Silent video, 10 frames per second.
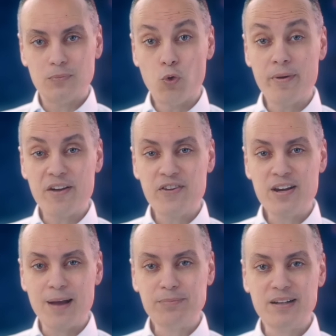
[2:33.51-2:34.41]

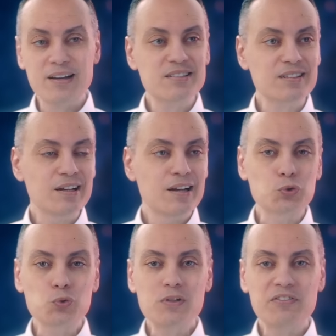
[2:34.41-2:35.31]
ومرافقين لعبد الناصر
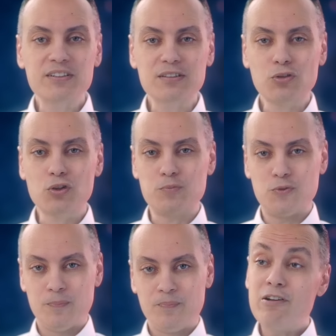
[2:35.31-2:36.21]
طول فتره
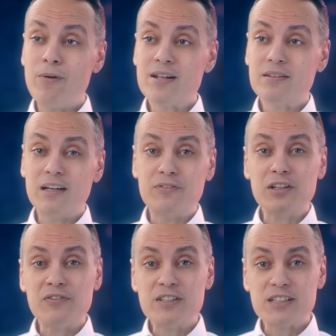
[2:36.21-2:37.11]
حكمه في الوقت اللي
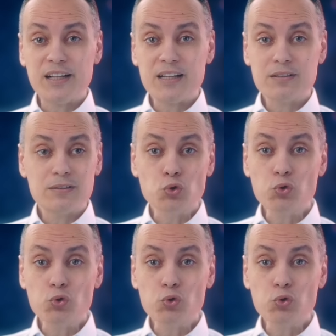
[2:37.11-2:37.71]
فضل فيه السادات